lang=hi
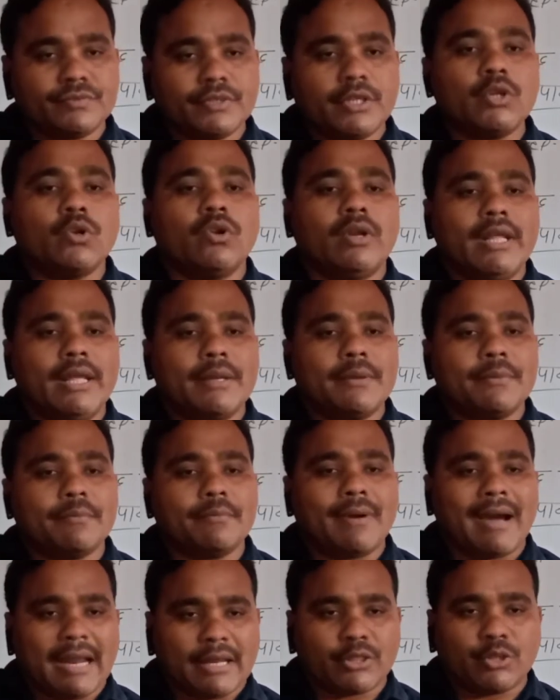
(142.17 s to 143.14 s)
किन्होंने
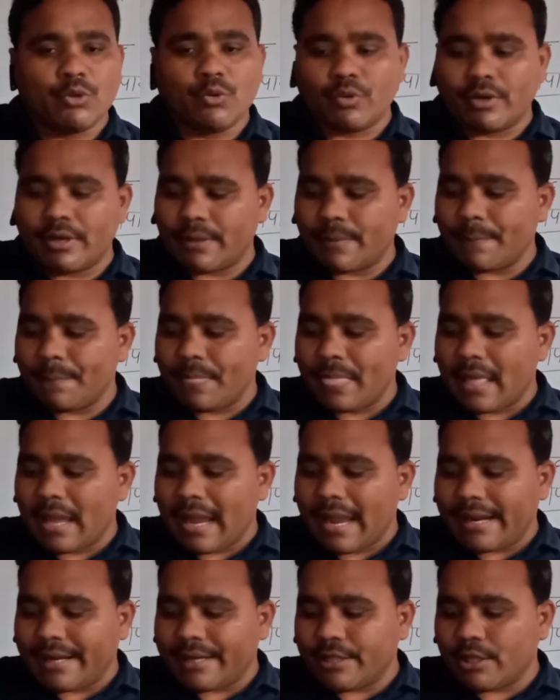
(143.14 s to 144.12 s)
भारतीयों ने
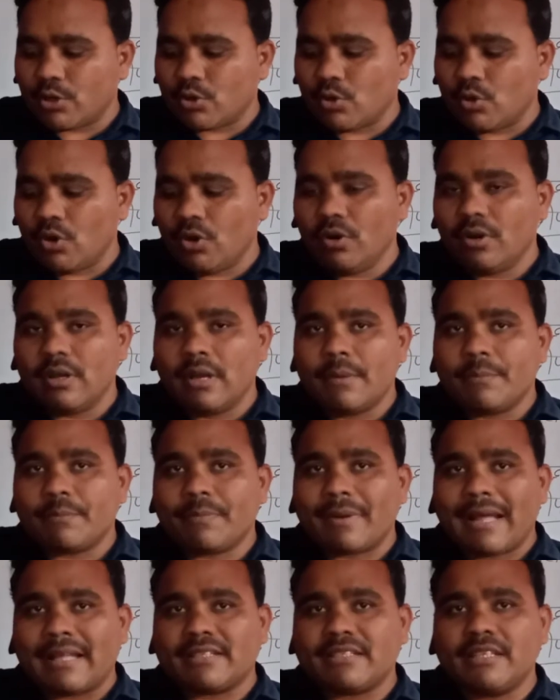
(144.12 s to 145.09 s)
आगे देखो
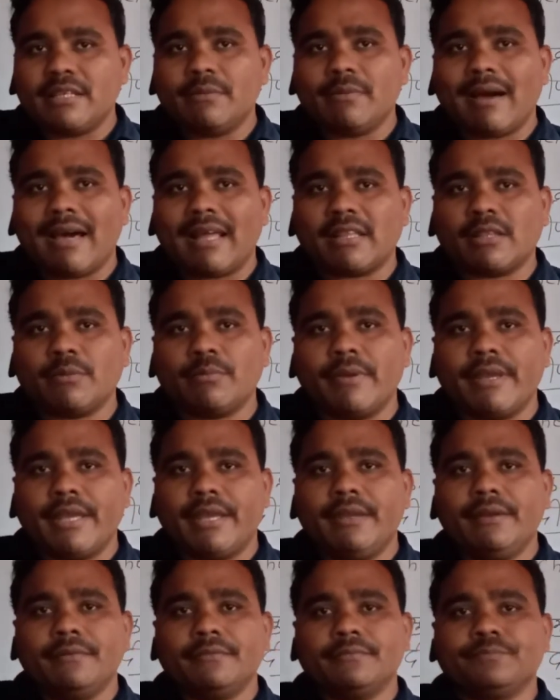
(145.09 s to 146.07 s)
प्राचीन भारत
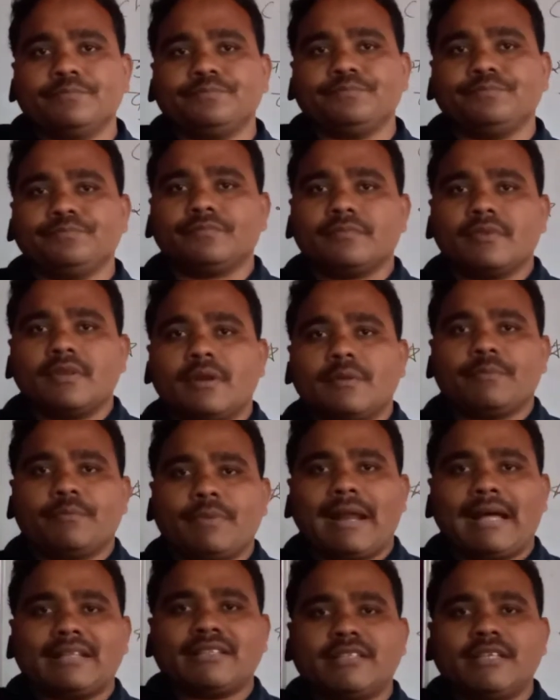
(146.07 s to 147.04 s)
में
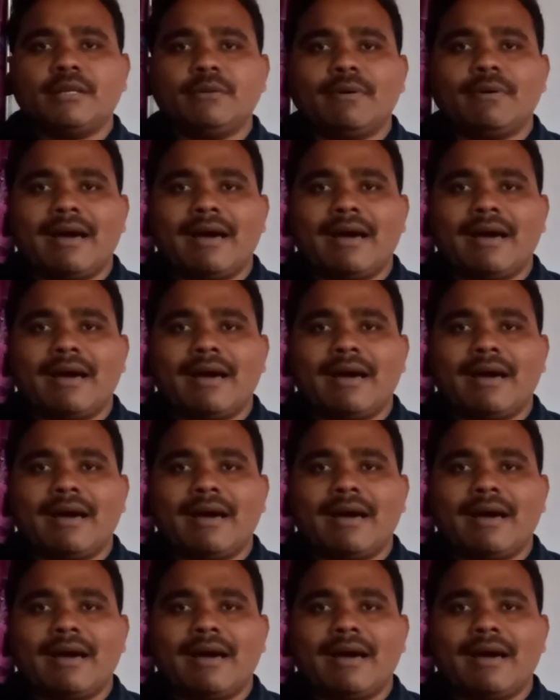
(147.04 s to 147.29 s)
प्राचीन